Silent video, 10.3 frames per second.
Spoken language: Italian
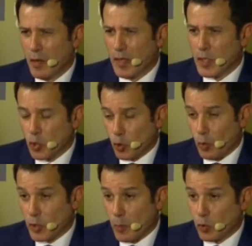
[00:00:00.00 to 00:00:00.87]
quindi sotto
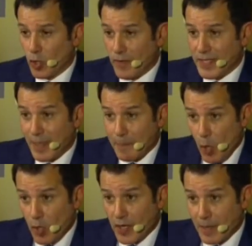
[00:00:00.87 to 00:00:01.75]
questo punto di vista
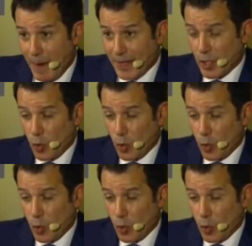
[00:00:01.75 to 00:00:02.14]
Pioli riparte